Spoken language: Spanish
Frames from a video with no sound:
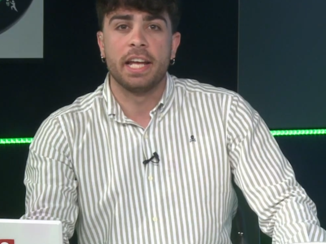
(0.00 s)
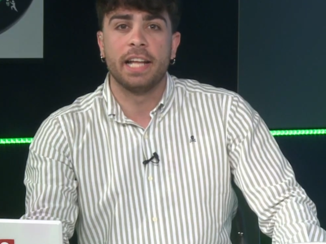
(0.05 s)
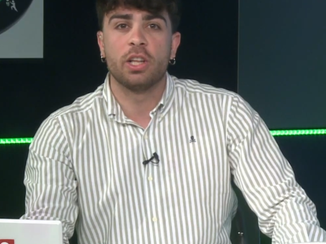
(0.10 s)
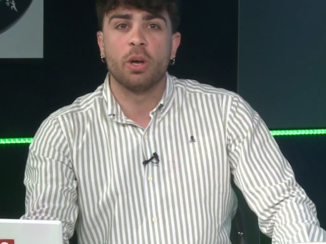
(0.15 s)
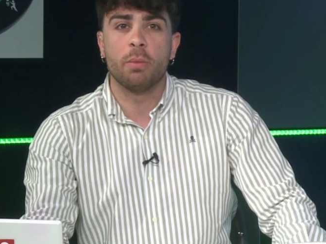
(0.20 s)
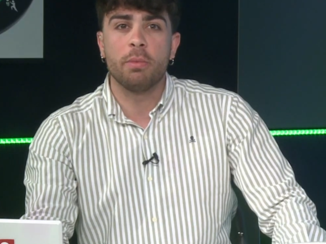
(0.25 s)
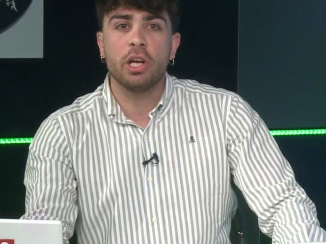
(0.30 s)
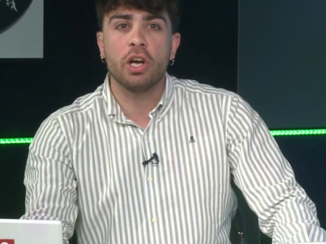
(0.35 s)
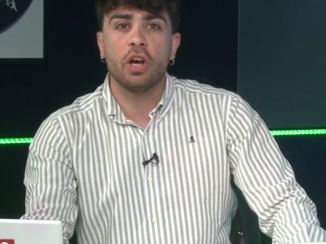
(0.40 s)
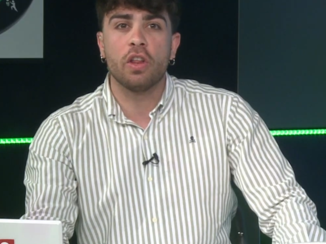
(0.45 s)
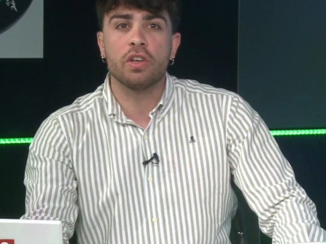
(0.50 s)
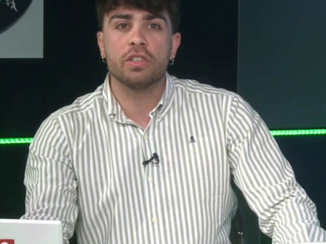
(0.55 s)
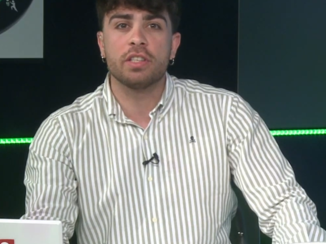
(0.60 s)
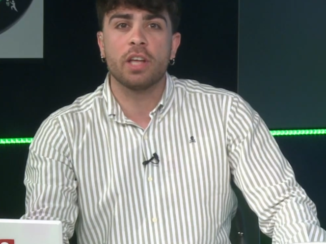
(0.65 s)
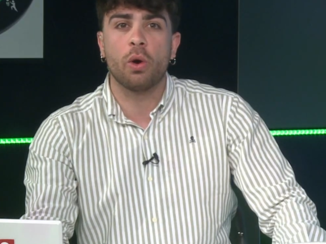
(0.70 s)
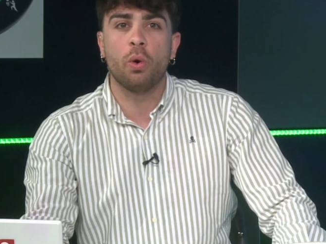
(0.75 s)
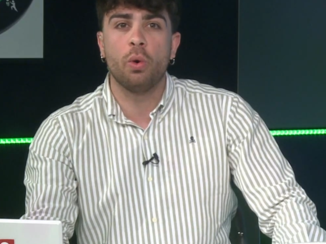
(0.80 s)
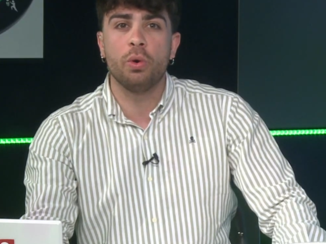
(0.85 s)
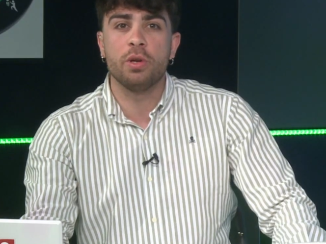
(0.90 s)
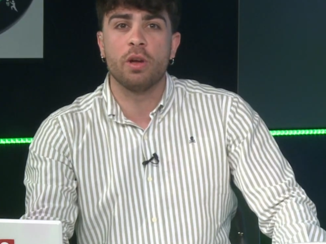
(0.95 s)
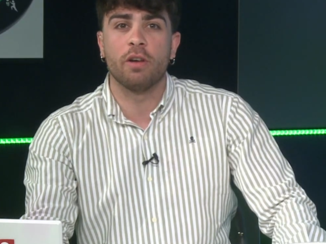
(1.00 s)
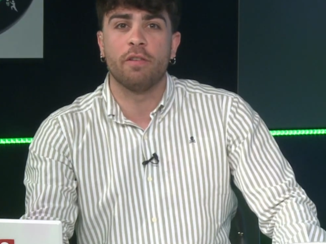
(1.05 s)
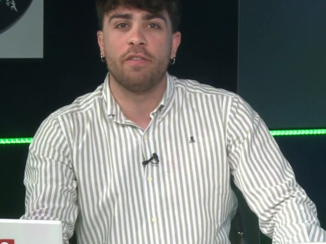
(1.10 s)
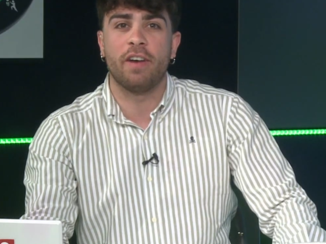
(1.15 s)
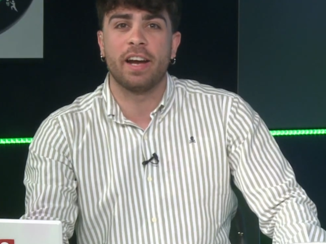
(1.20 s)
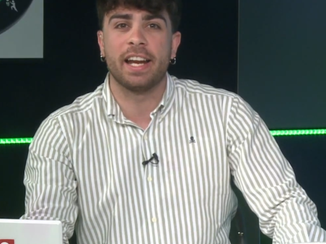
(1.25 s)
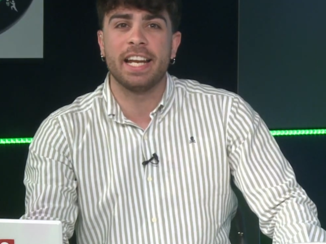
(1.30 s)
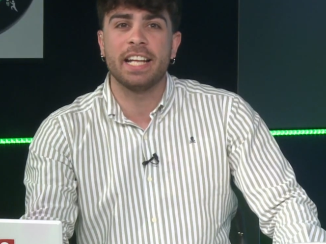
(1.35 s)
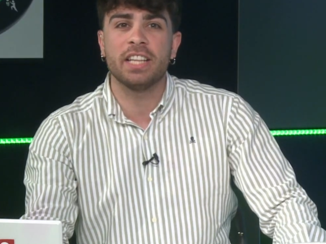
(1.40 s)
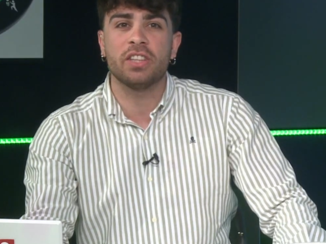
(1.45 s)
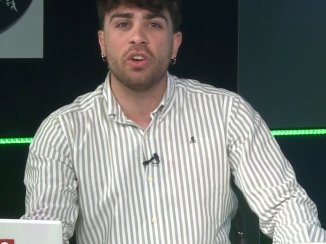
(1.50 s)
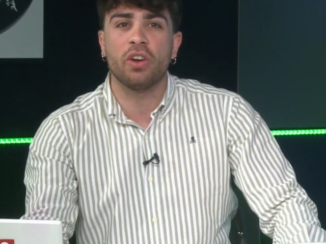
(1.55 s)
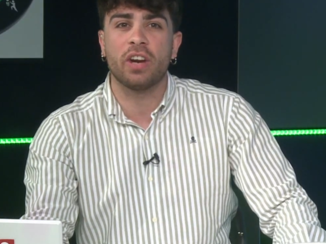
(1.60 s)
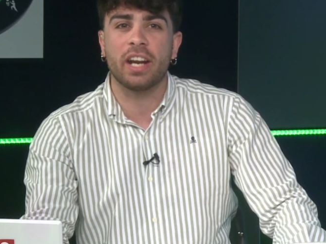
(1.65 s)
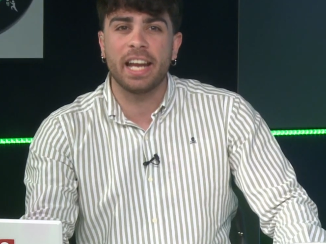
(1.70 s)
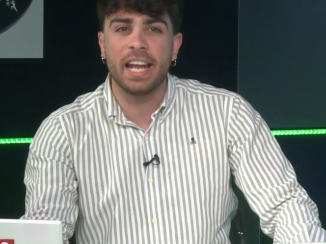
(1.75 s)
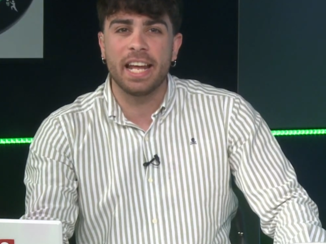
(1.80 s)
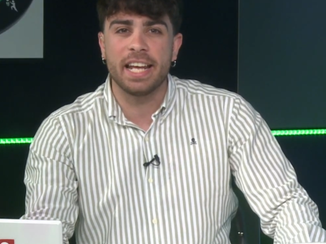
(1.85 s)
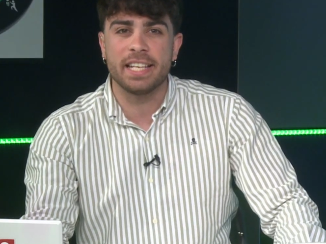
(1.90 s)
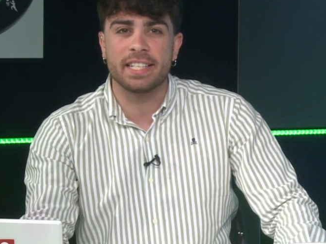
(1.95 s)
Y el domingo 2 de junio, Farinato
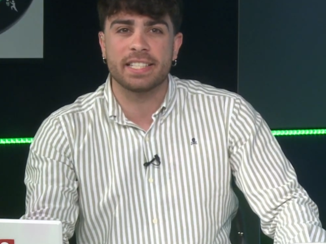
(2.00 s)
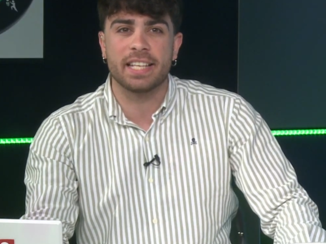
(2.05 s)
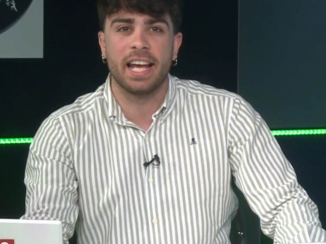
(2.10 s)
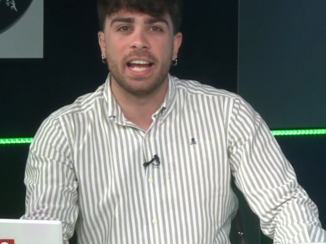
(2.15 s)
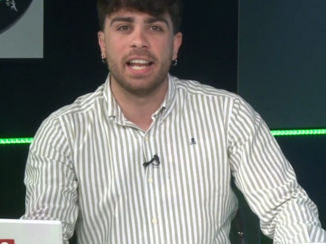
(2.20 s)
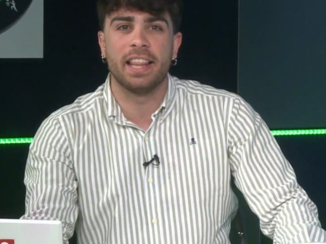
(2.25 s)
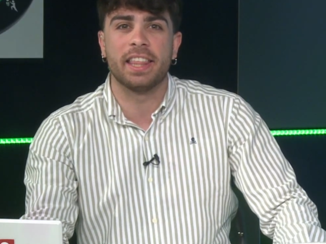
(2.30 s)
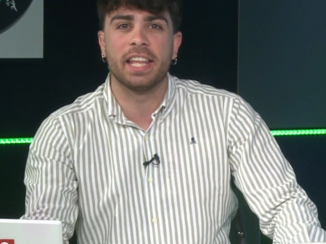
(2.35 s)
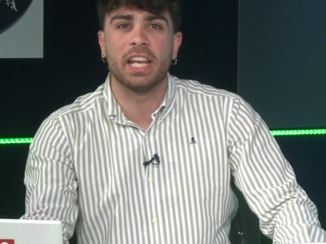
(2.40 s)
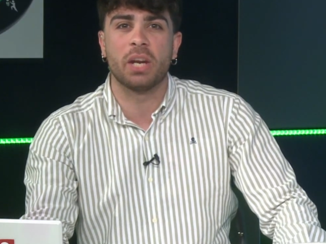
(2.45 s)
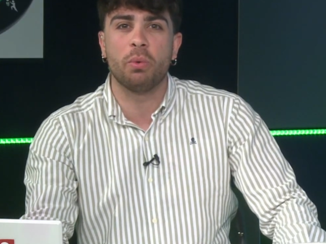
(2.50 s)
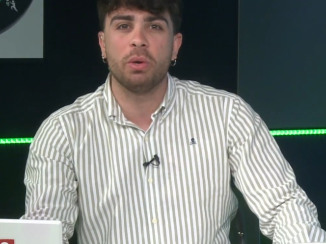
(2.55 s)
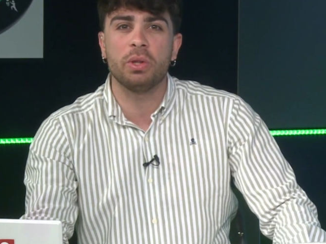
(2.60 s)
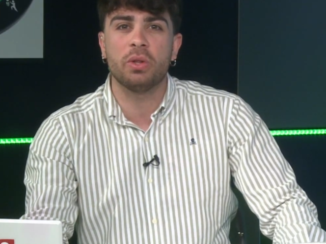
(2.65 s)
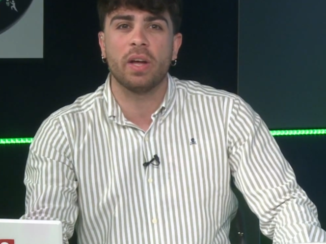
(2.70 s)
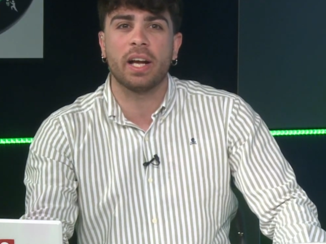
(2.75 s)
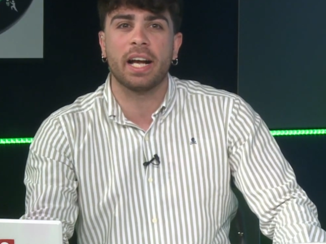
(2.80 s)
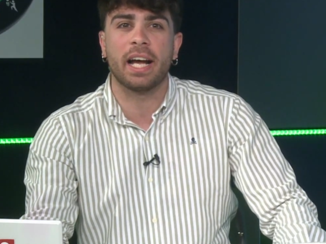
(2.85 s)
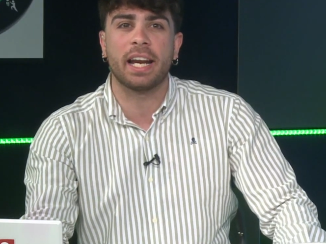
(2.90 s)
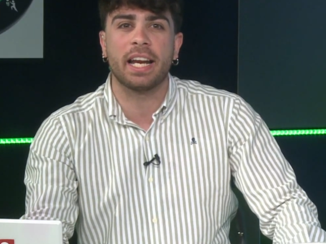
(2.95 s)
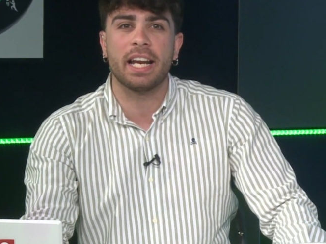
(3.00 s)
Reis, el circuito de